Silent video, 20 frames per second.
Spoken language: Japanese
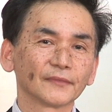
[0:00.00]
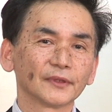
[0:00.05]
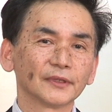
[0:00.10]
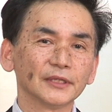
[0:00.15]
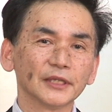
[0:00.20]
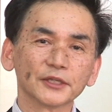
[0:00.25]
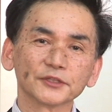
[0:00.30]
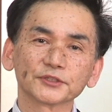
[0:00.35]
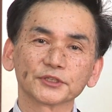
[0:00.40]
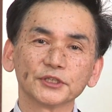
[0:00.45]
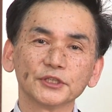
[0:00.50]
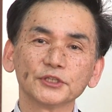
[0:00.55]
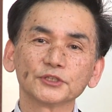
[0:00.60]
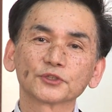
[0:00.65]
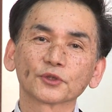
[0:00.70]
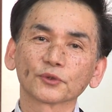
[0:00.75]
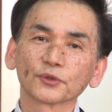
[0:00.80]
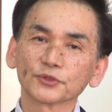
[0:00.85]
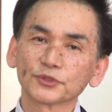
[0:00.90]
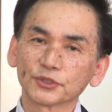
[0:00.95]

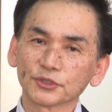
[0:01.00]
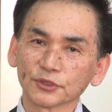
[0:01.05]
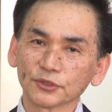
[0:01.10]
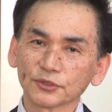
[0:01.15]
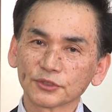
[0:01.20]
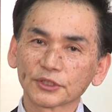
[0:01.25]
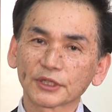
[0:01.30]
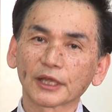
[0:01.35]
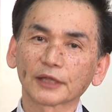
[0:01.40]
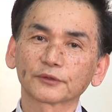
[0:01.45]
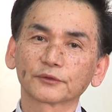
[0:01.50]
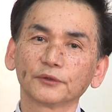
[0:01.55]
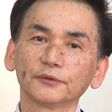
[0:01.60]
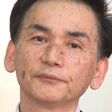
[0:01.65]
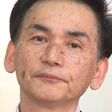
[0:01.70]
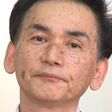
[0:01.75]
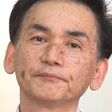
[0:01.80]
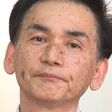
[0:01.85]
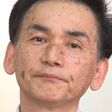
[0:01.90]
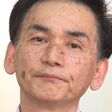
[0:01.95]
イエス・キリストの十字架と
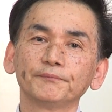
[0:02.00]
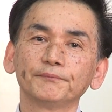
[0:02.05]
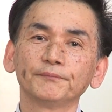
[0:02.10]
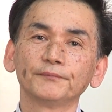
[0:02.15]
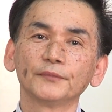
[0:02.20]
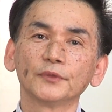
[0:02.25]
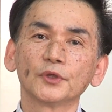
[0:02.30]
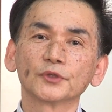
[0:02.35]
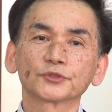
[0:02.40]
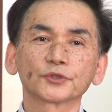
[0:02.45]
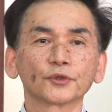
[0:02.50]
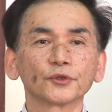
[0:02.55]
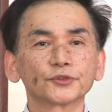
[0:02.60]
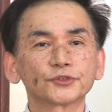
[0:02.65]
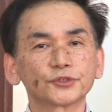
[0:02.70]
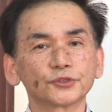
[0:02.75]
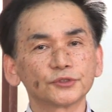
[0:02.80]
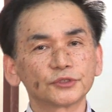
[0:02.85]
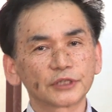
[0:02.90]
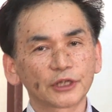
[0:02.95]
その
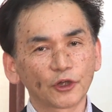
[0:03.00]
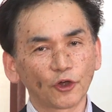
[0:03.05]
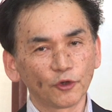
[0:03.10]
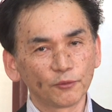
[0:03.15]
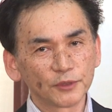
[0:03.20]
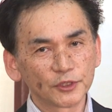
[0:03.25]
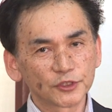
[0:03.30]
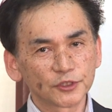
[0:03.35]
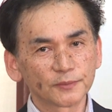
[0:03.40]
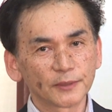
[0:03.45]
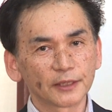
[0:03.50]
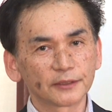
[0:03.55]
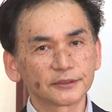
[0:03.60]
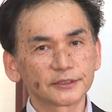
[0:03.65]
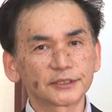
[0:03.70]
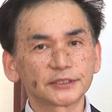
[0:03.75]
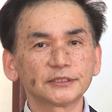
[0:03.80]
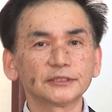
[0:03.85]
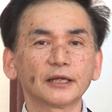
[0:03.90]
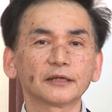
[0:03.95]
十字架を見つめる
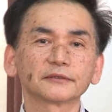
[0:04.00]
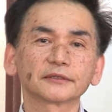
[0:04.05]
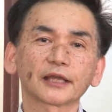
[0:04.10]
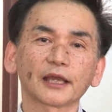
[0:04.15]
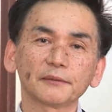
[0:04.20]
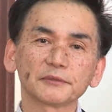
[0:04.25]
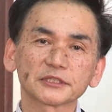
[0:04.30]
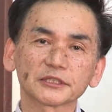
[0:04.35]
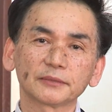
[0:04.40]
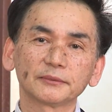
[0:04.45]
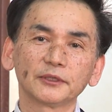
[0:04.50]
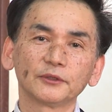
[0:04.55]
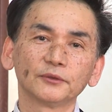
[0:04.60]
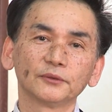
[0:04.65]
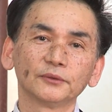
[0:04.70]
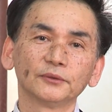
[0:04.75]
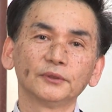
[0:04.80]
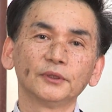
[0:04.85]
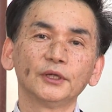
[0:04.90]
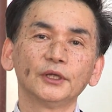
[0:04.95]
父なる神様
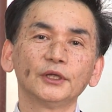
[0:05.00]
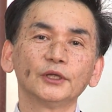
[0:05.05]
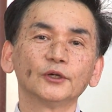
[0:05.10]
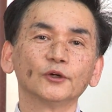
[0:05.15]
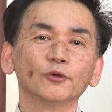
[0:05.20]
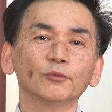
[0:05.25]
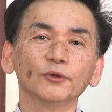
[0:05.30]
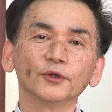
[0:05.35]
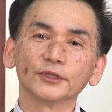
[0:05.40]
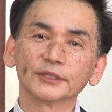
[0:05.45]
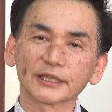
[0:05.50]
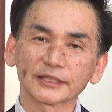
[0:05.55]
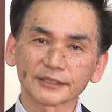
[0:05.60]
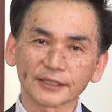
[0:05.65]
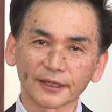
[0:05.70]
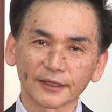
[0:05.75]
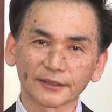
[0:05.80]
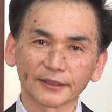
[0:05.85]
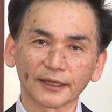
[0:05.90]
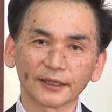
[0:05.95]
を思い出
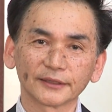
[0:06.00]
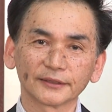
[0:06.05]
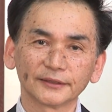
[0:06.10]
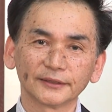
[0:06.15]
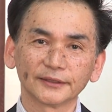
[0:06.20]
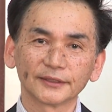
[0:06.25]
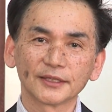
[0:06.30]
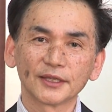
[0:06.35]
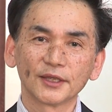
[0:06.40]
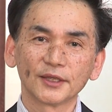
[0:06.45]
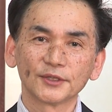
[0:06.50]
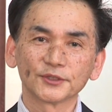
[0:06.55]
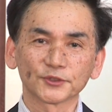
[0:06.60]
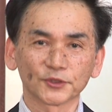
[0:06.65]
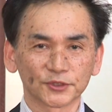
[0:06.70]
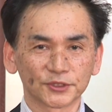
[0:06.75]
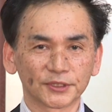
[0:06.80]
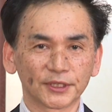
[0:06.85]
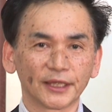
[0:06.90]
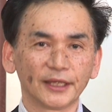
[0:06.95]
された
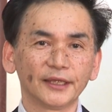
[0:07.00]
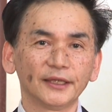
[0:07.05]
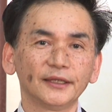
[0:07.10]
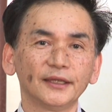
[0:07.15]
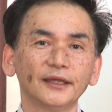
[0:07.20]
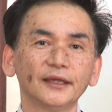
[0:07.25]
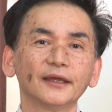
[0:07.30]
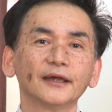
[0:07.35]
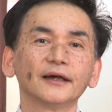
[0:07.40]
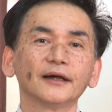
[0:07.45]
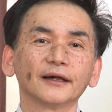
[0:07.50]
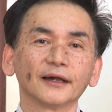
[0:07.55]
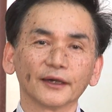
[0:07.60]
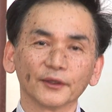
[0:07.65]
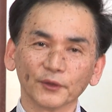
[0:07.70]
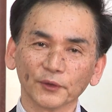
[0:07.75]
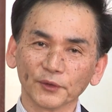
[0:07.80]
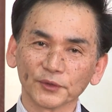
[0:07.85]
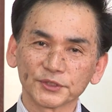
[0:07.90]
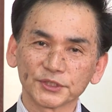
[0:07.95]
そしてあ
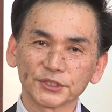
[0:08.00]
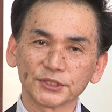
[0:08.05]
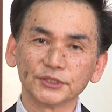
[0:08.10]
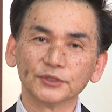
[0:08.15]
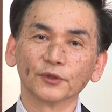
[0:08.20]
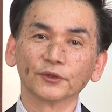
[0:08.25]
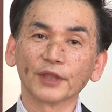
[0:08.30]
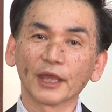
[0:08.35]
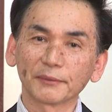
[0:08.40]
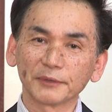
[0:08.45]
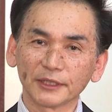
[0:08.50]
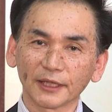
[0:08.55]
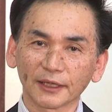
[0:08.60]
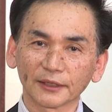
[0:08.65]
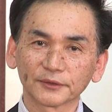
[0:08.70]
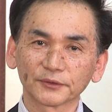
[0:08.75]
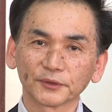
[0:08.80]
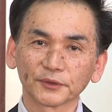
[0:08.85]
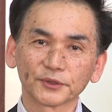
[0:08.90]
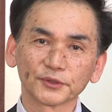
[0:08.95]
の父の涙
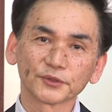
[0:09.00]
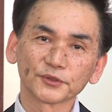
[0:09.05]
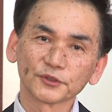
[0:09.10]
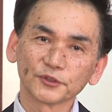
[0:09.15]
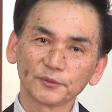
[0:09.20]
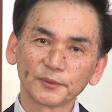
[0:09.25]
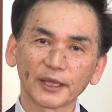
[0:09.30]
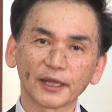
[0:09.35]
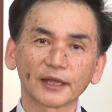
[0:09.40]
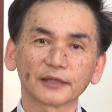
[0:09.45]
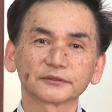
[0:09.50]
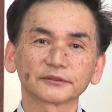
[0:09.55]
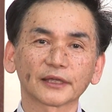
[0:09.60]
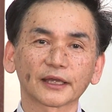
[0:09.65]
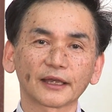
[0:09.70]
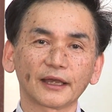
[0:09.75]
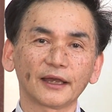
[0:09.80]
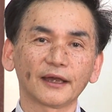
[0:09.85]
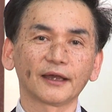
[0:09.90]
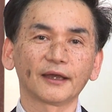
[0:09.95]
という有名な歌
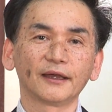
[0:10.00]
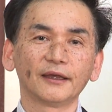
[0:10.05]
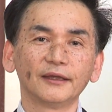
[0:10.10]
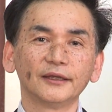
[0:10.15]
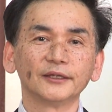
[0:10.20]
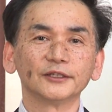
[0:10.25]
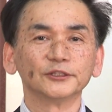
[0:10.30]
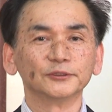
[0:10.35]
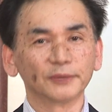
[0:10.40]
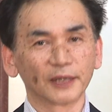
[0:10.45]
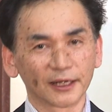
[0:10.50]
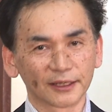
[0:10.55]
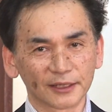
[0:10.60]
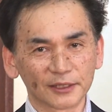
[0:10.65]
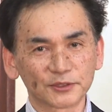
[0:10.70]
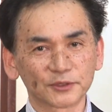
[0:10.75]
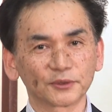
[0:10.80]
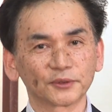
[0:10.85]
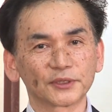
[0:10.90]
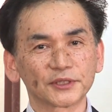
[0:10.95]
が生まれた
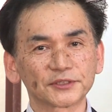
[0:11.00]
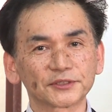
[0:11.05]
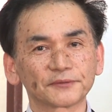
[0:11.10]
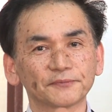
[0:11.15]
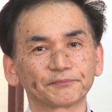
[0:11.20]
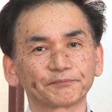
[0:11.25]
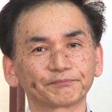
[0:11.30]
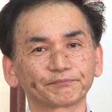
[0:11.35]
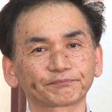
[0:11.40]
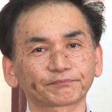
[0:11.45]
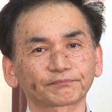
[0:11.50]
そうです